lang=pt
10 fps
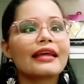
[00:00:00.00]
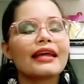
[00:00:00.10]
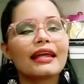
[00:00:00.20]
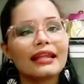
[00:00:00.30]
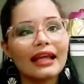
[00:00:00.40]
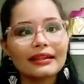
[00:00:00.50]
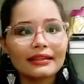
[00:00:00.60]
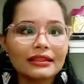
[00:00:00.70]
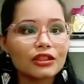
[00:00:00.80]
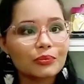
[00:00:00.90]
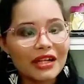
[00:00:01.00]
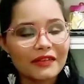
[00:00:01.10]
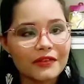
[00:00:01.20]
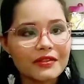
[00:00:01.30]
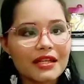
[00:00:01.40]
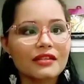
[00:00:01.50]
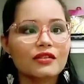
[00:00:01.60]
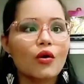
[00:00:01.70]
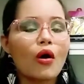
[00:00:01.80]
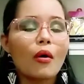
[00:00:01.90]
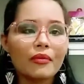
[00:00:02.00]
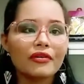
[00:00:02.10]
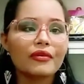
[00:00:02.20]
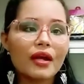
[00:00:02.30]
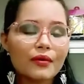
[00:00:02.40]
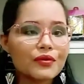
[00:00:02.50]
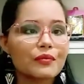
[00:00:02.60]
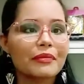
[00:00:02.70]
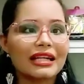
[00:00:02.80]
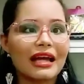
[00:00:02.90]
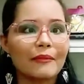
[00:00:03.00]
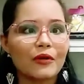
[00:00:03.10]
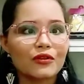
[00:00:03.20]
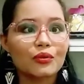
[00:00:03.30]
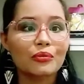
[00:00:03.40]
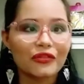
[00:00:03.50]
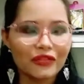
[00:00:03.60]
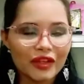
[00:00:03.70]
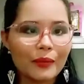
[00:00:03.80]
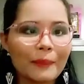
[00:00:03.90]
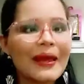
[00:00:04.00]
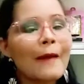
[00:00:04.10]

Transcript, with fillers: relatando para vocês como eu superei a morte do meu filho,